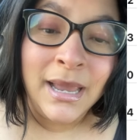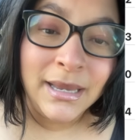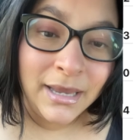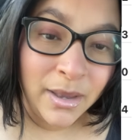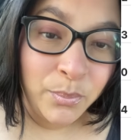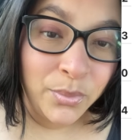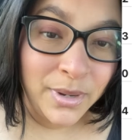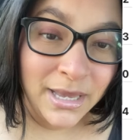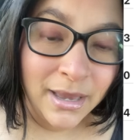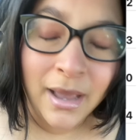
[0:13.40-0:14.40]
que
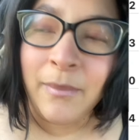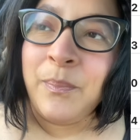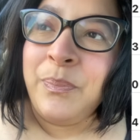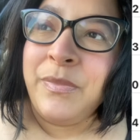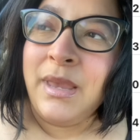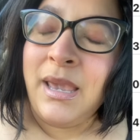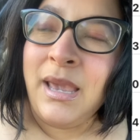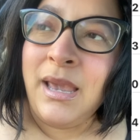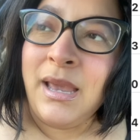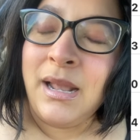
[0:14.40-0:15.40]
publica
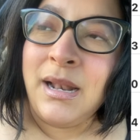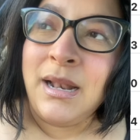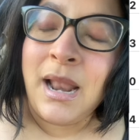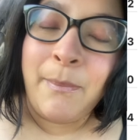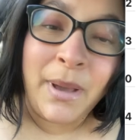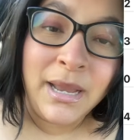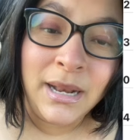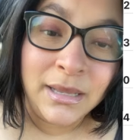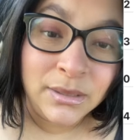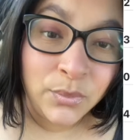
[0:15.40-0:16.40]
eh, la
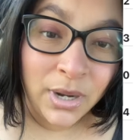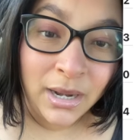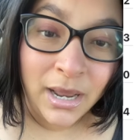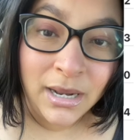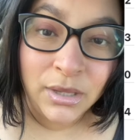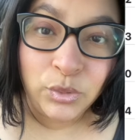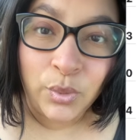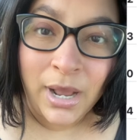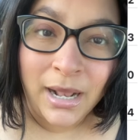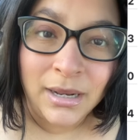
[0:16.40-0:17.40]
página del Tribunal
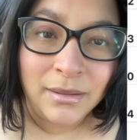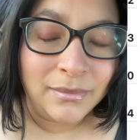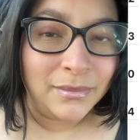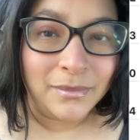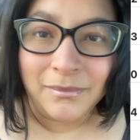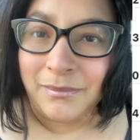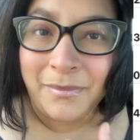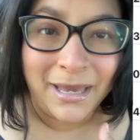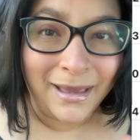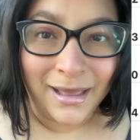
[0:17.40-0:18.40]
Electoral
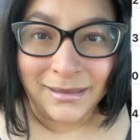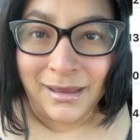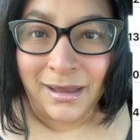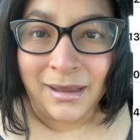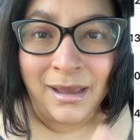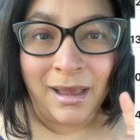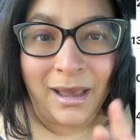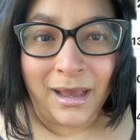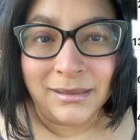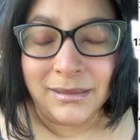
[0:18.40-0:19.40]
me encanta.
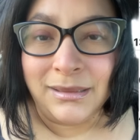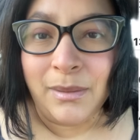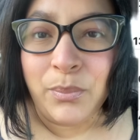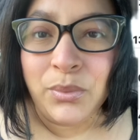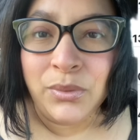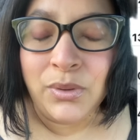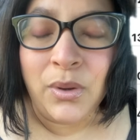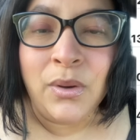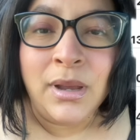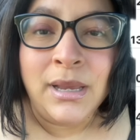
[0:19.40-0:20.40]
Hasta este
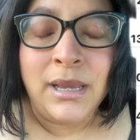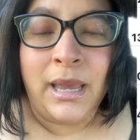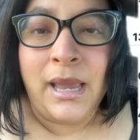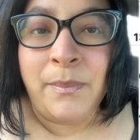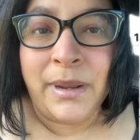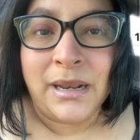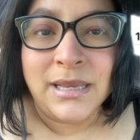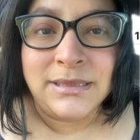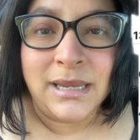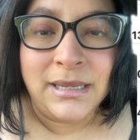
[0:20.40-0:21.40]
punto el
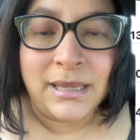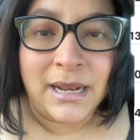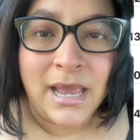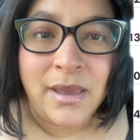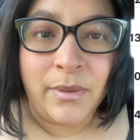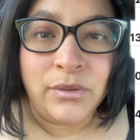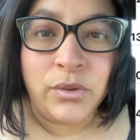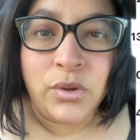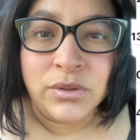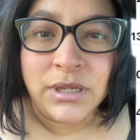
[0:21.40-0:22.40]
PRDC estaría llevando
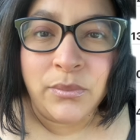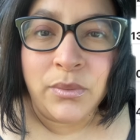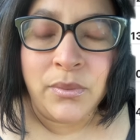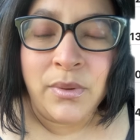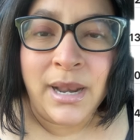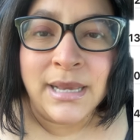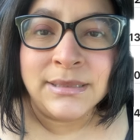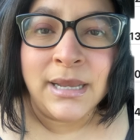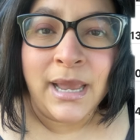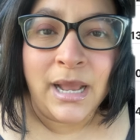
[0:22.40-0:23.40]
12
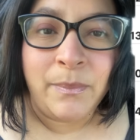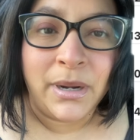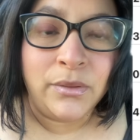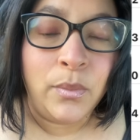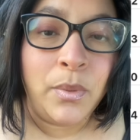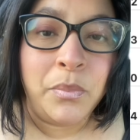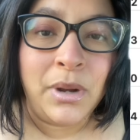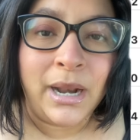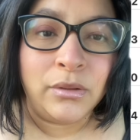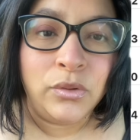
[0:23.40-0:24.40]
curules, el Partido
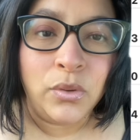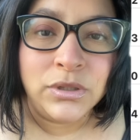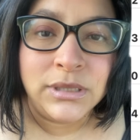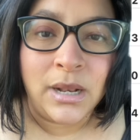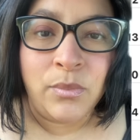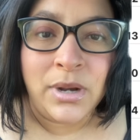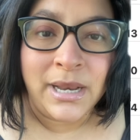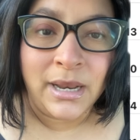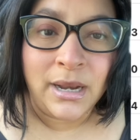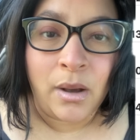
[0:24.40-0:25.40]
Popular 2, el
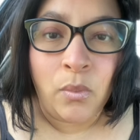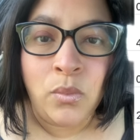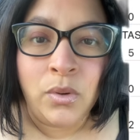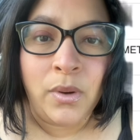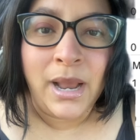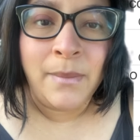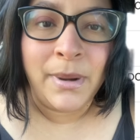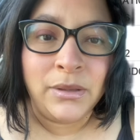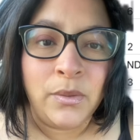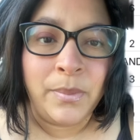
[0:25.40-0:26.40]
Molirena 1, el
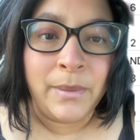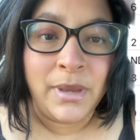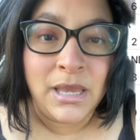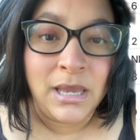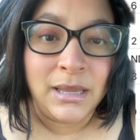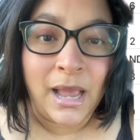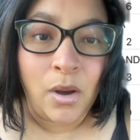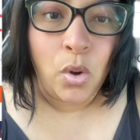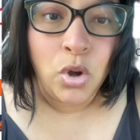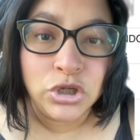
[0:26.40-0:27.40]
Partido Panameñista
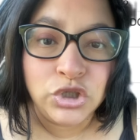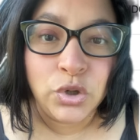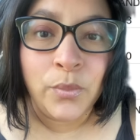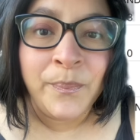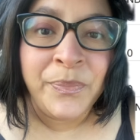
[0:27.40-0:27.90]
8,